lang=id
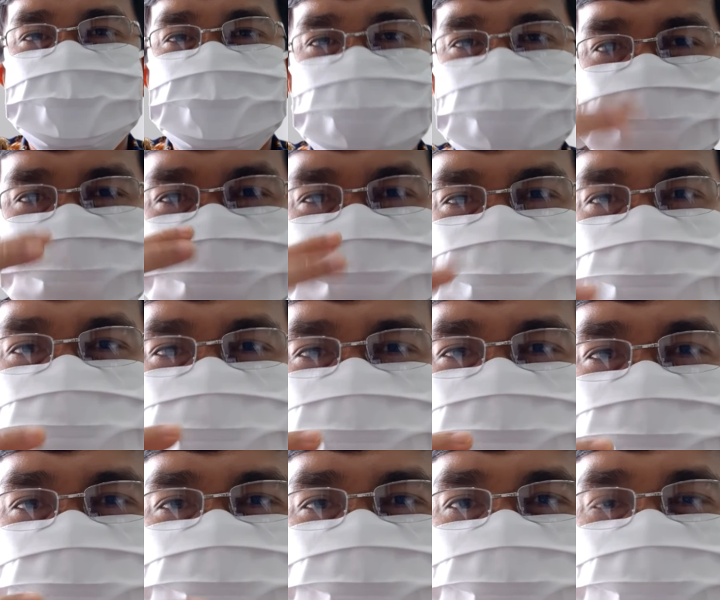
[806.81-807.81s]
Jangan hindari
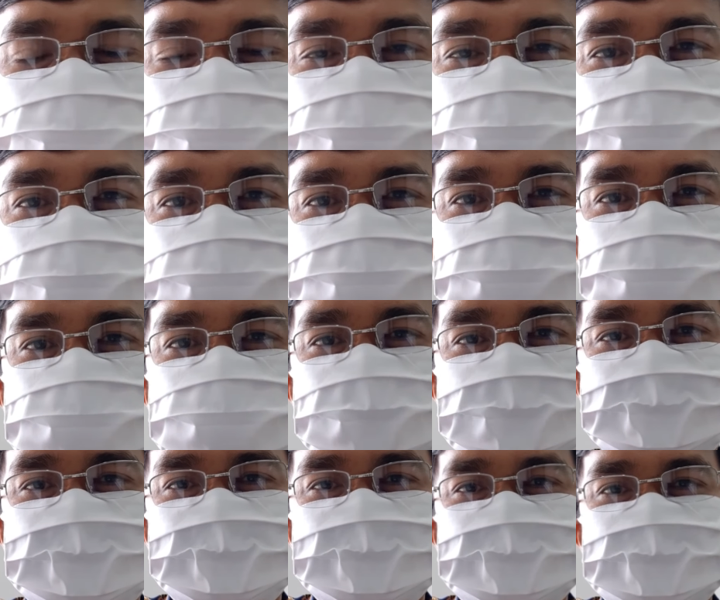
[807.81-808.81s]
tantangan yang datang.
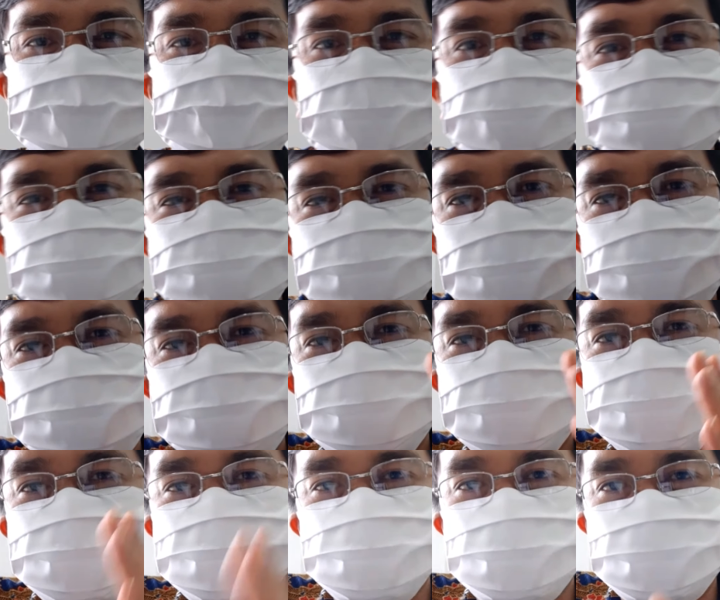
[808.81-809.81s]
Jangan hindari
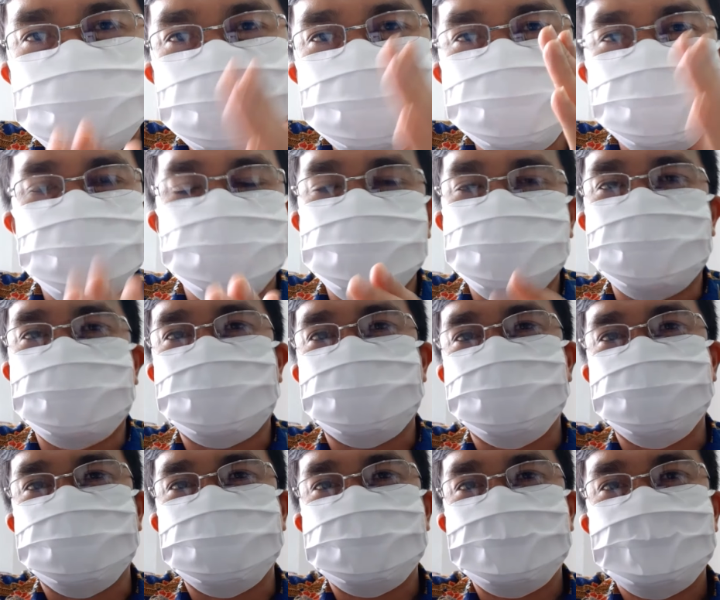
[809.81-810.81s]

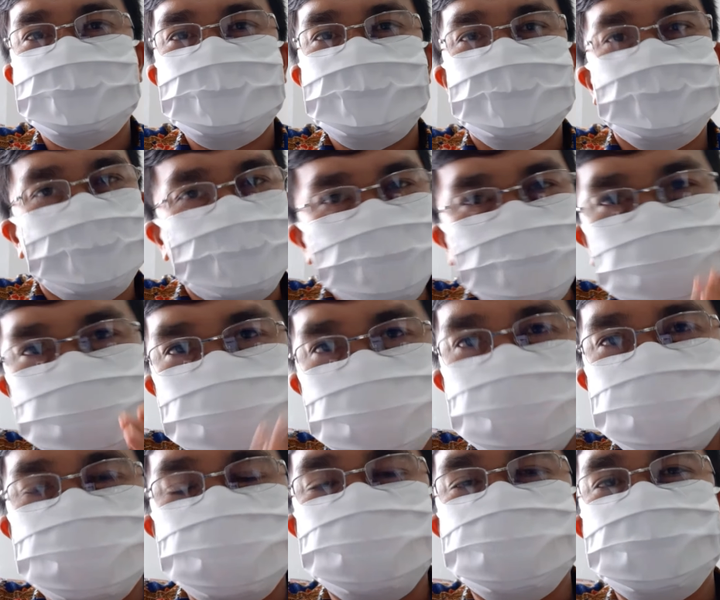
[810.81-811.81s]
persoalan-persoalanmu.
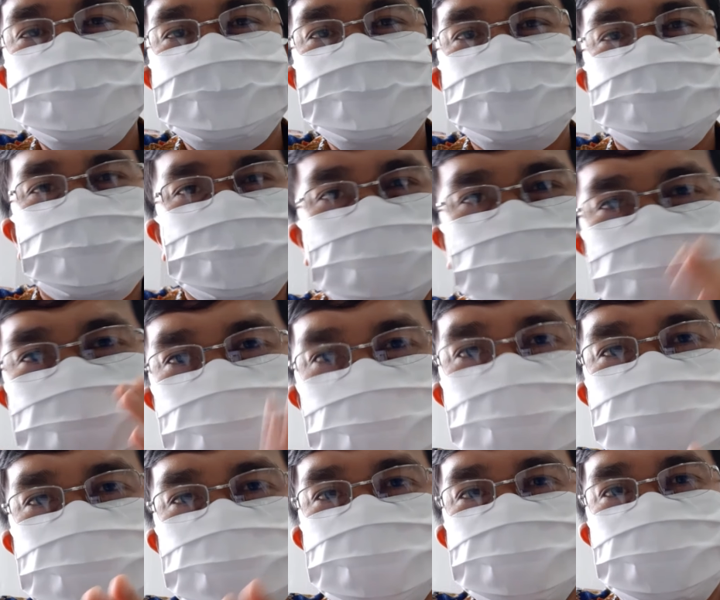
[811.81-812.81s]
Berlari, temui
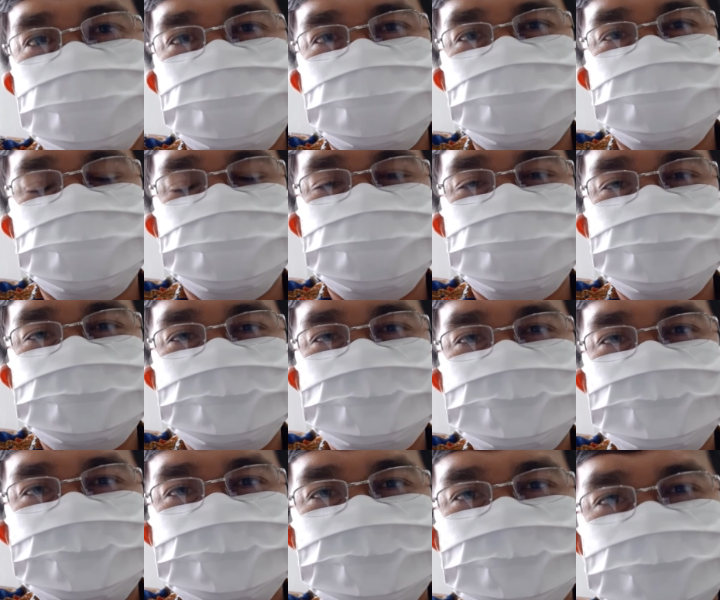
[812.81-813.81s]
persoalan itu.
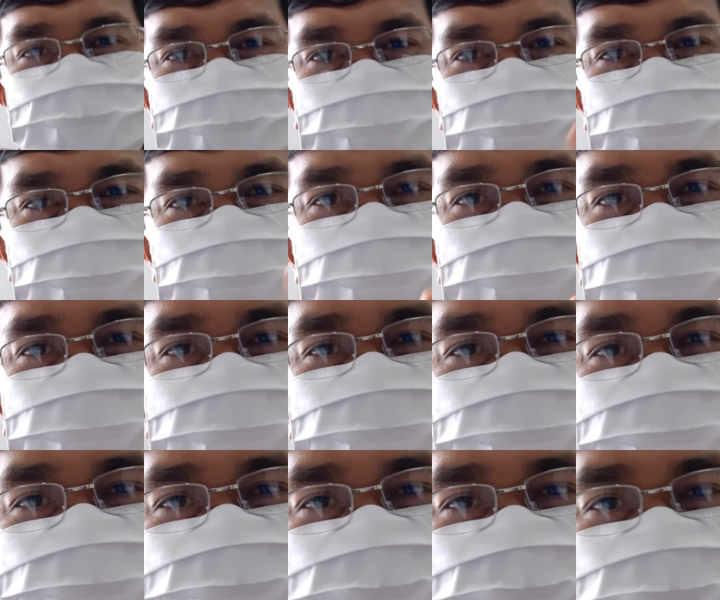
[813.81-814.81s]
Tapi ingat,
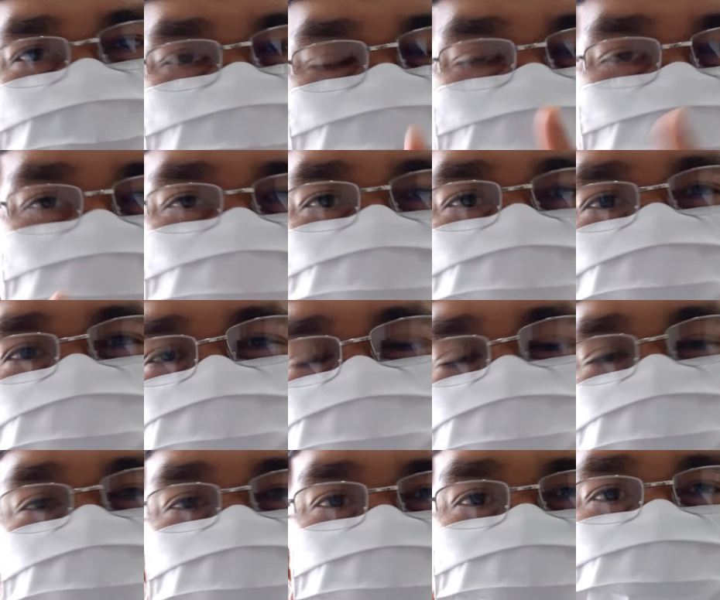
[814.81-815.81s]
engkau harus
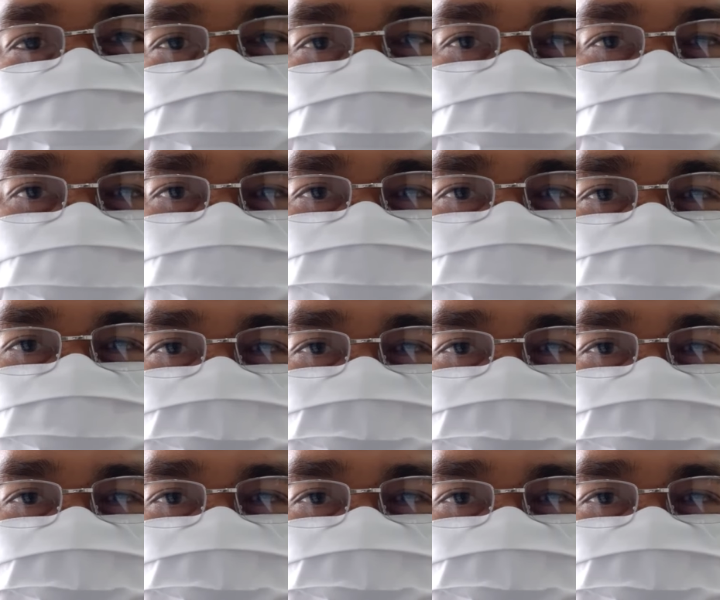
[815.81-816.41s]
bersama dengan Tuhan.